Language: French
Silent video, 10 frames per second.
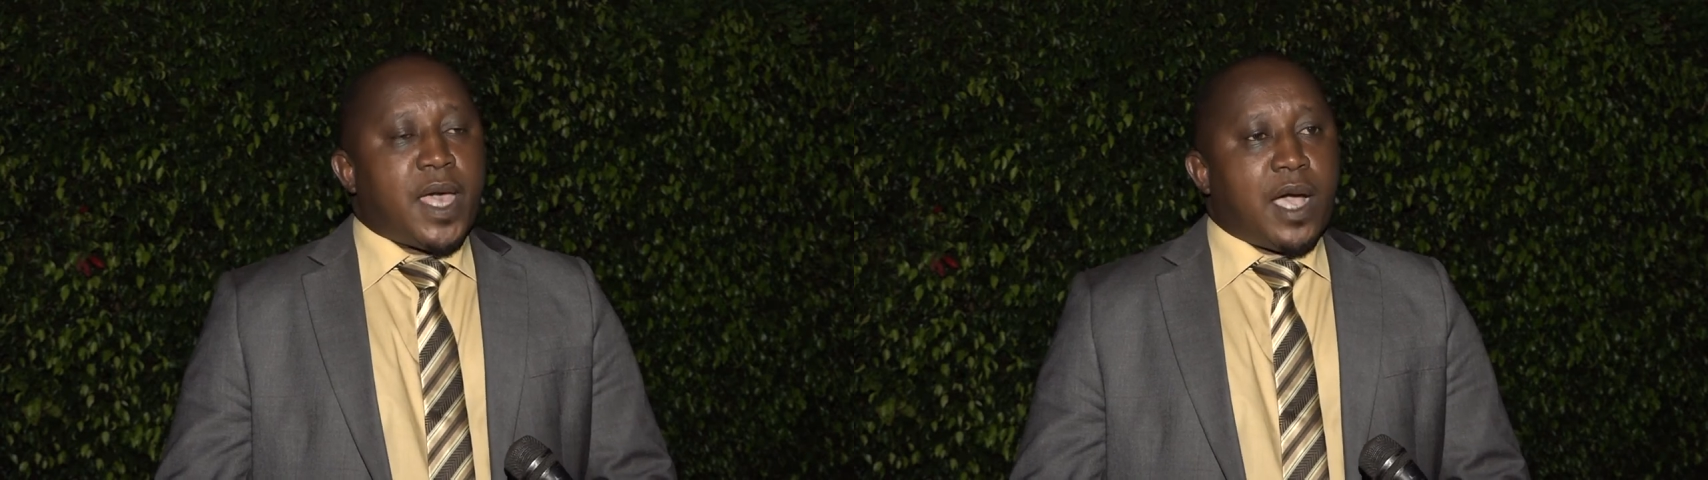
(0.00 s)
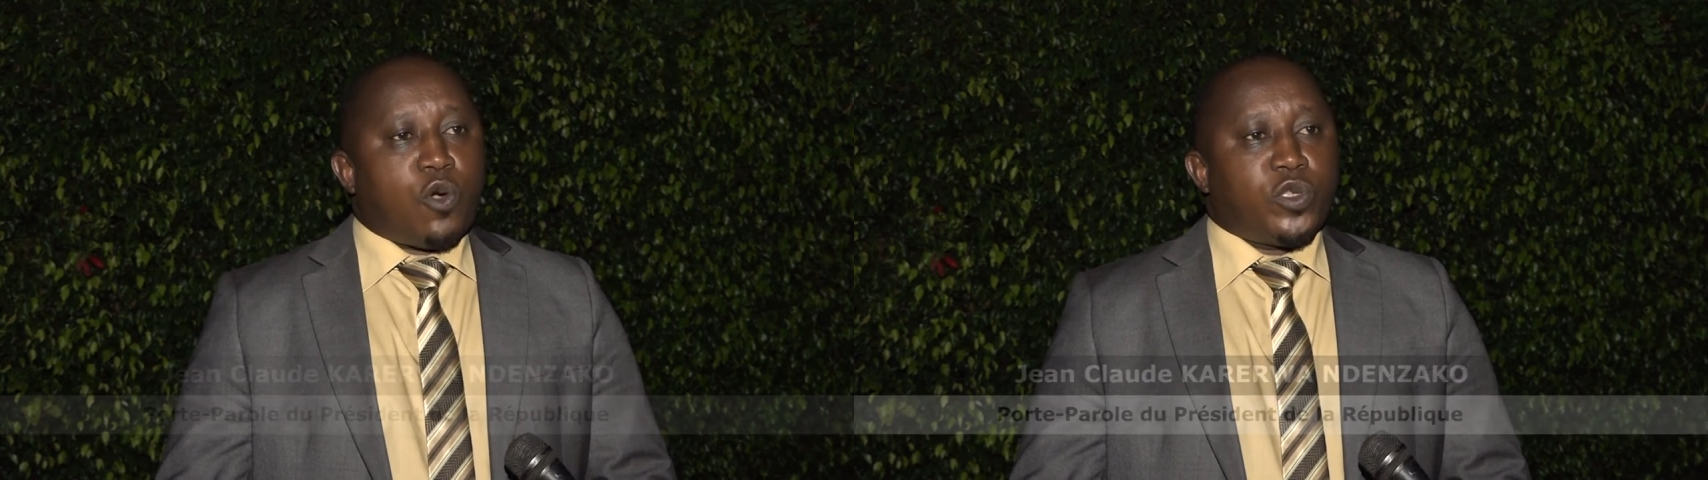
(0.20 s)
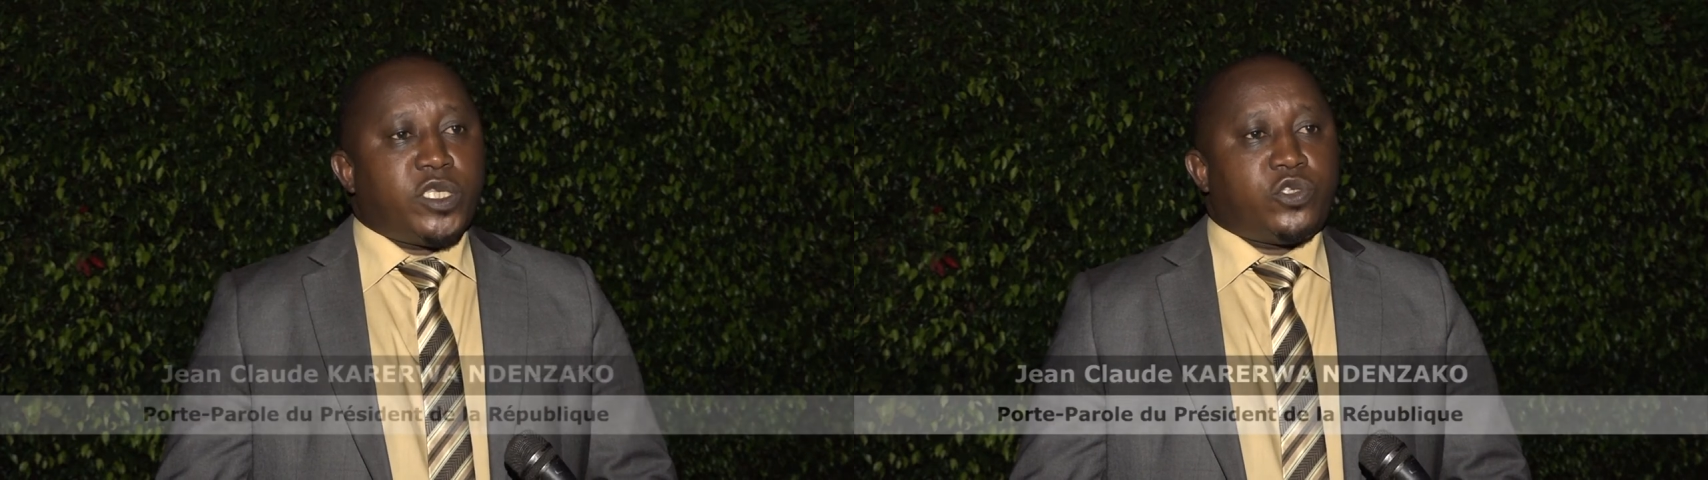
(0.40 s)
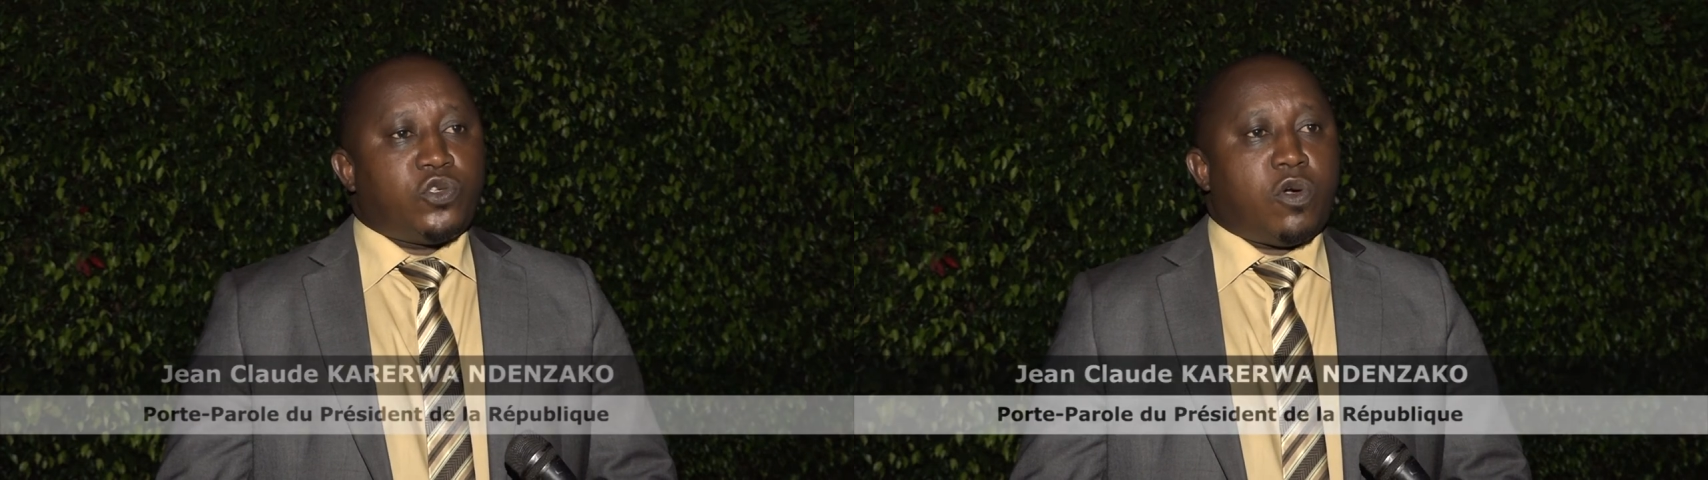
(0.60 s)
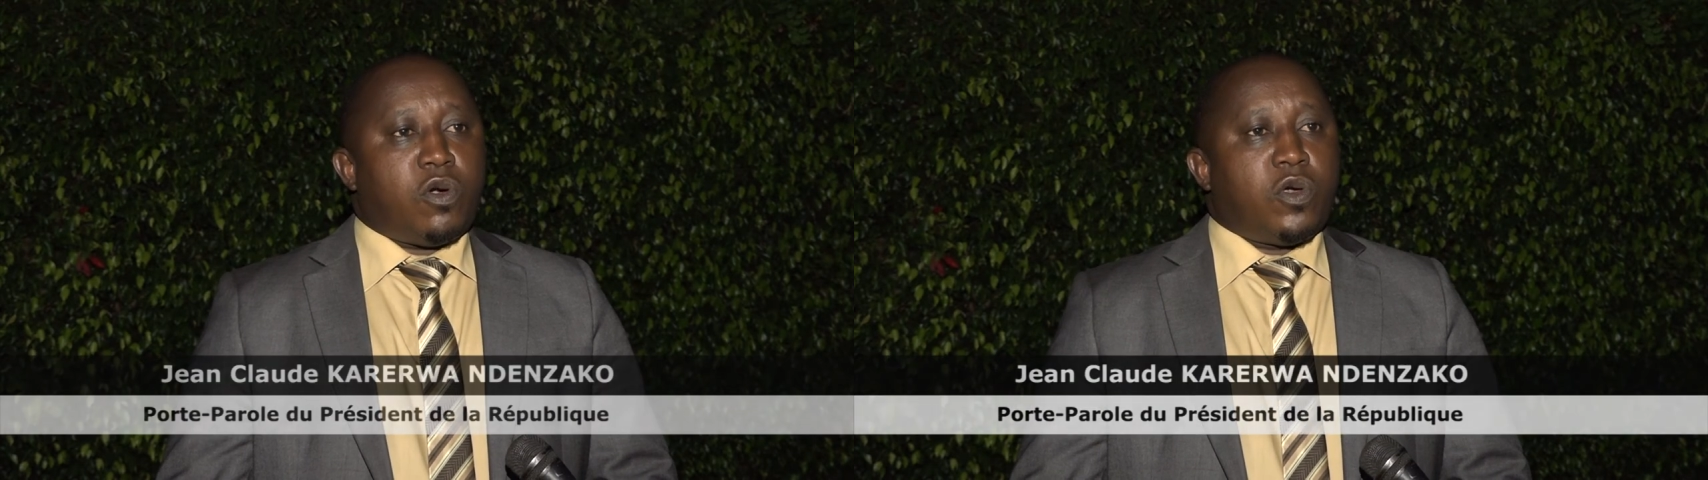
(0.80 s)
à
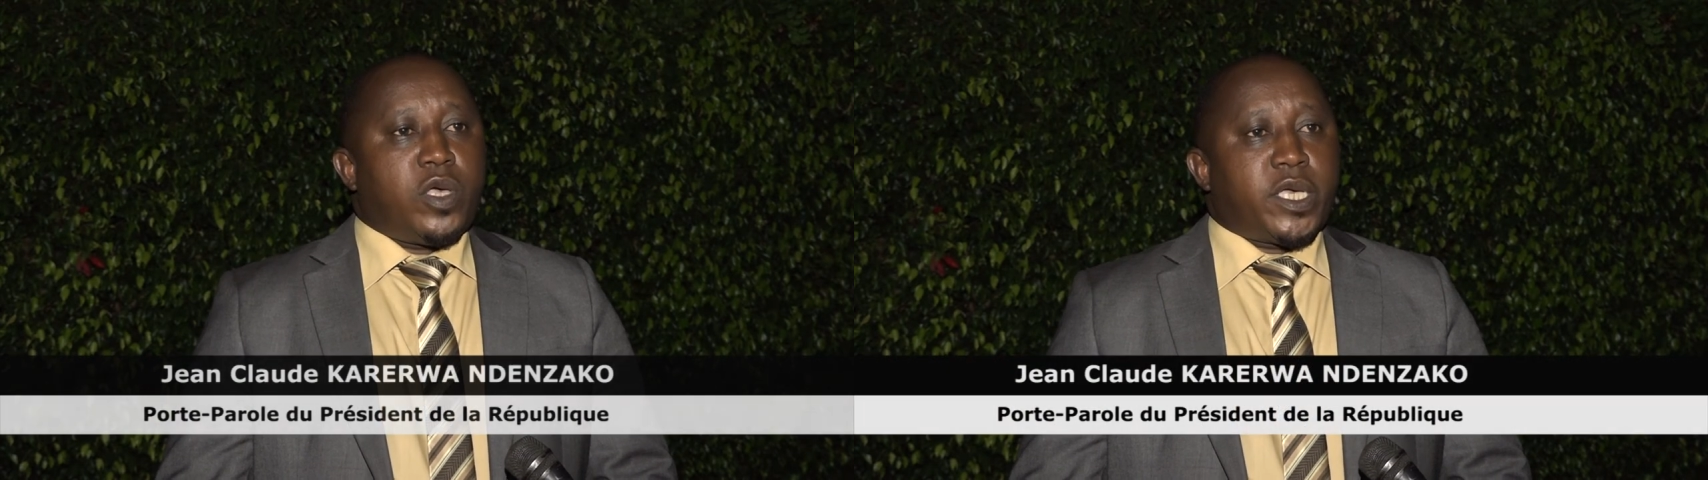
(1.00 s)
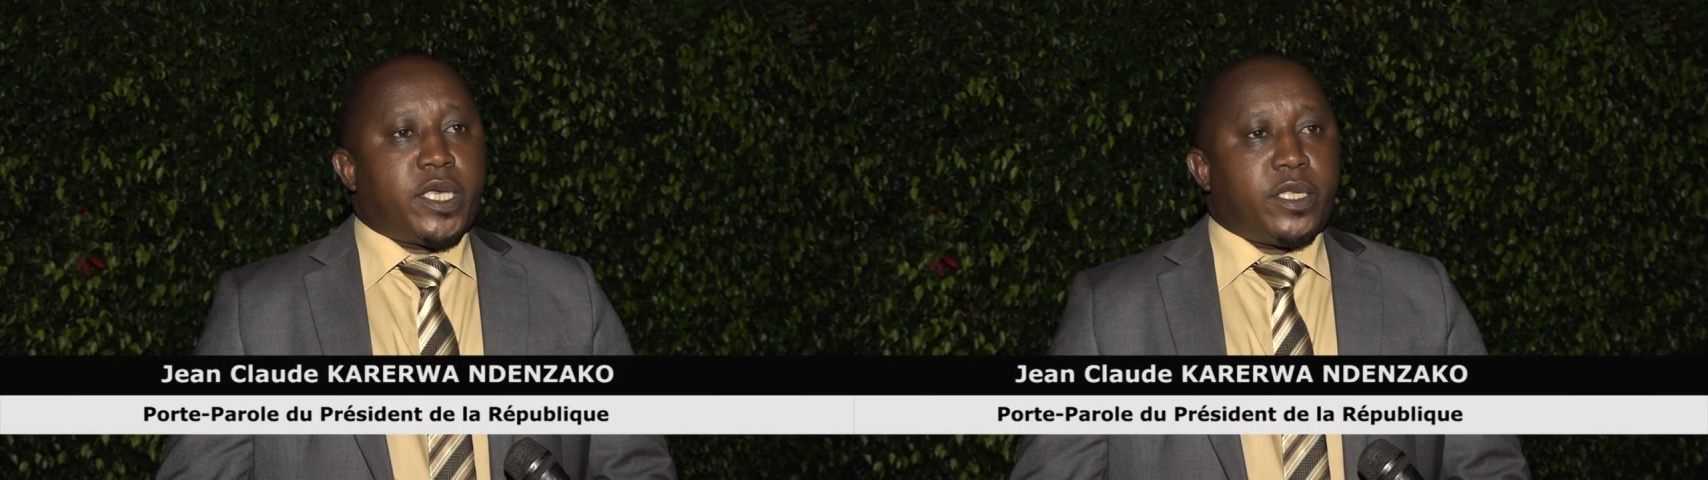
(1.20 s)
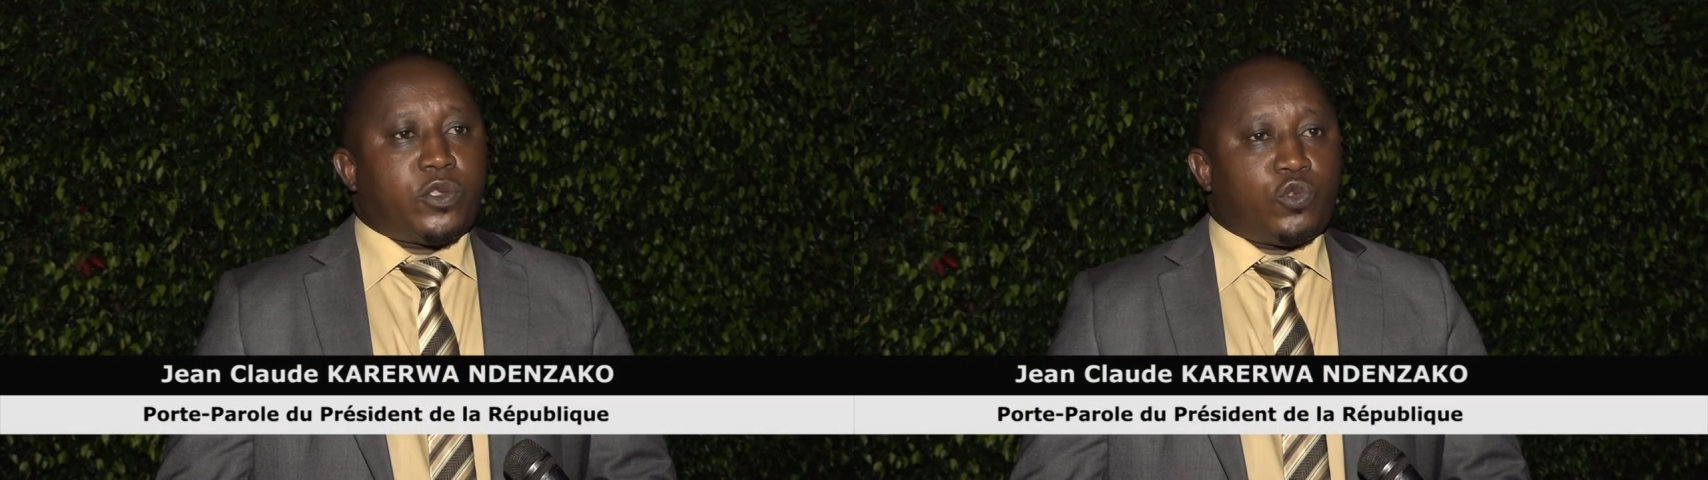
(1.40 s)
condition que